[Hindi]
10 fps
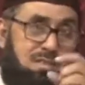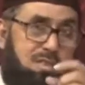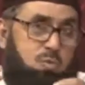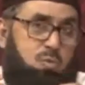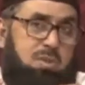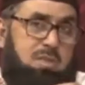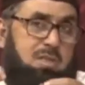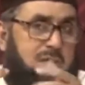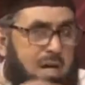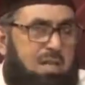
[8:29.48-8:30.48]
नबूत
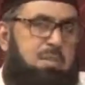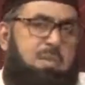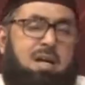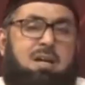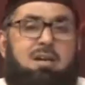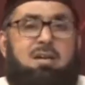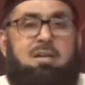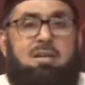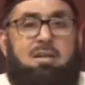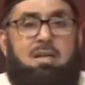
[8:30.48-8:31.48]
ख़त्म है
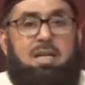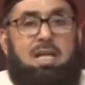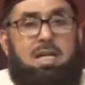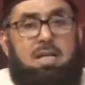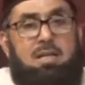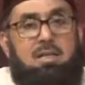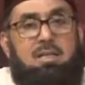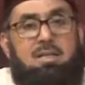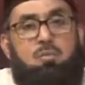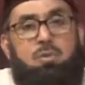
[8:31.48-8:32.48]
लेकिन
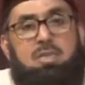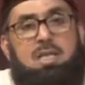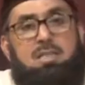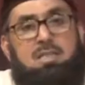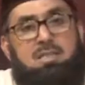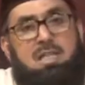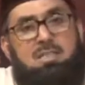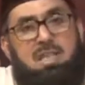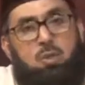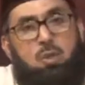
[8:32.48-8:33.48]
नबूत का
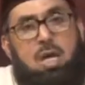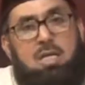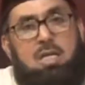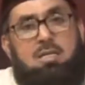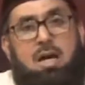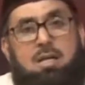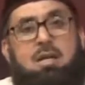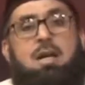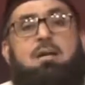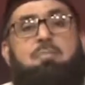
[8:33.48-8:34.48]
तसलसल जो है ये जारी
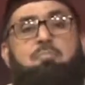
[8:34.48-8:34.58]
है